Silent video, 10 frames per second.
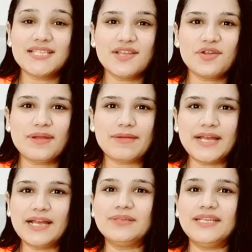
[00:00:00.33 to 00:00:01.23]
ازيكم إيه يا
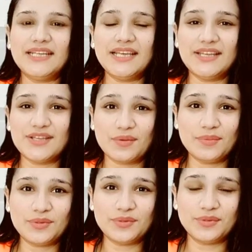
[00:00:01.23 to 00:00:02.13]
جماعه عاملين ايه يا
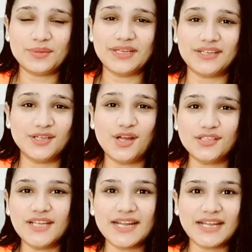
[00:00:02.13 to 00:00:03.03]
رب تكونوا بخير
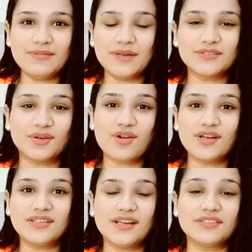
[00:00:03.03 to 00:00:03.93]
النهارده هتكلم عن
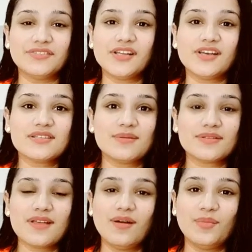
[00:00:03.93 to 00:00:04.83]
التوقعات العاطفيه الخاصه
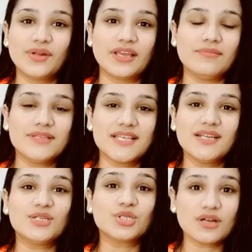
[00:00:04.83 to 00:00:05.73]
واصحاب برج
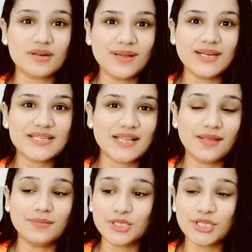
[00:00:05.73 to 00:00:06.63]
الميزان لشهر مارس
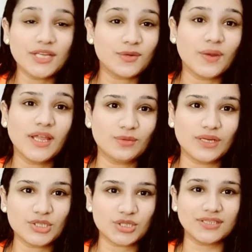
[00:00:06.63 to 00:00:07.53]
لعام
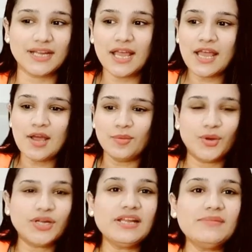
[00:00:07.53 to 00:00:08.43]
2021
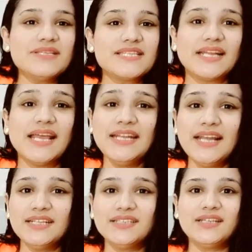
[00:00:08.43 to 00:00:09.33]
برج الميزان
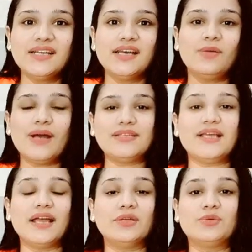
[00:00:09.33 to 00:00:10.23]
احنا عندنا
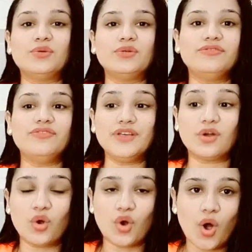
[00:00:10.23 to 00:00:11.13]
وقت هيكون فيه
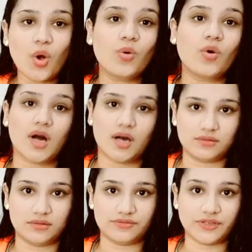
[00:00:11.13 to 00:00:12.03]
قوه
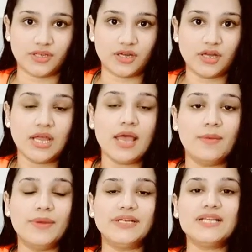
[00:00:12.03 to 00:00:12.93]
عاطفيه
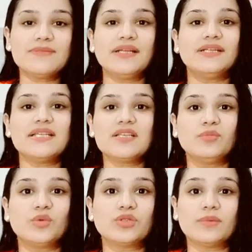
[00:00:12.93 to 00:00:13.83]
بالنسبه للناس
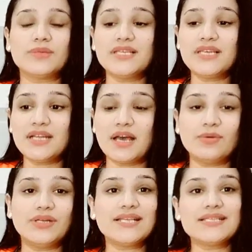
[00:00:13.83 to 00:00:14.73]
المرتبطين
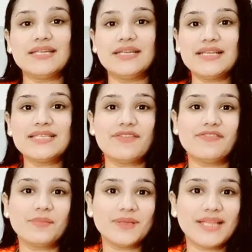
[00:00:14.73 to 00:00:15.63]
او الناس اللي لسه
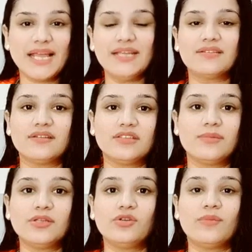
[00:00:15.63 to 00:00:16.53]
في بدايه
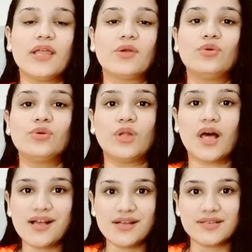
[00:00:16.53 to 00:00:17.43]
ارتباطهم هيكونوا
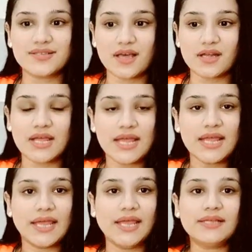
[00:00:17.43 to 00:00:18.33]
الاكثر
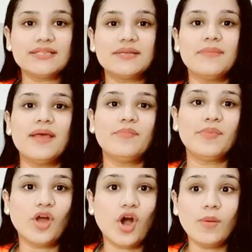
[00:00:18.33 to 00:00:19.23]
اهتمام
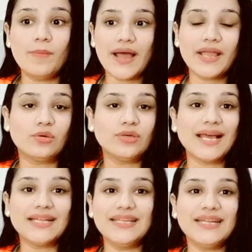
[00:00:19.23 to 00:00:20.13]
بالحب هيكون
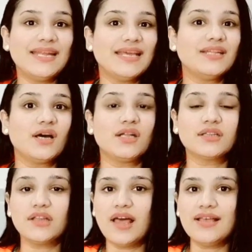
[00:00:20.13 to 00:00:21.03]
عندنا لان
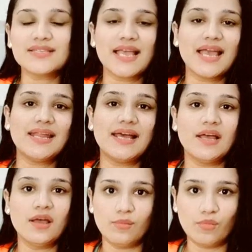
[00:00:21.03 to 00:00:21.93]
هتلاحظ حاله
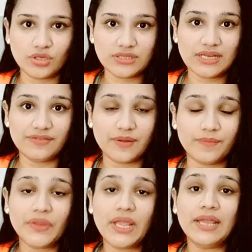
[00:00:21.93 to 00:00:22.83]
مختلفه
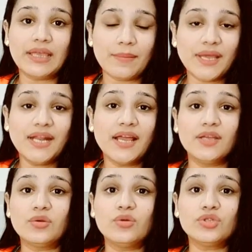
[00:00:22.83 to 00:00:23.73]
كمان
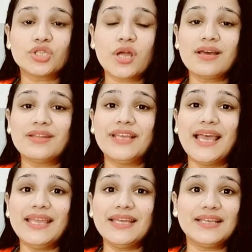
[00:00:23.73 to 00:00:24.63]
هيكون شهر
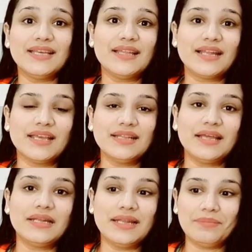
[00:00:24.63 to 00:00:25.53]
جيد جدا
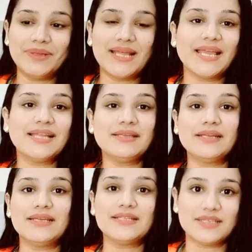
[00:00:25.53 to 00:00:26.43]
جدا للبدايات
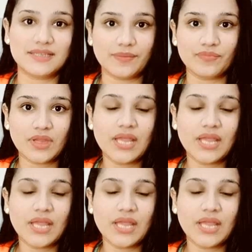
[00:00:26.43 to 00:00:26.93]
الجديده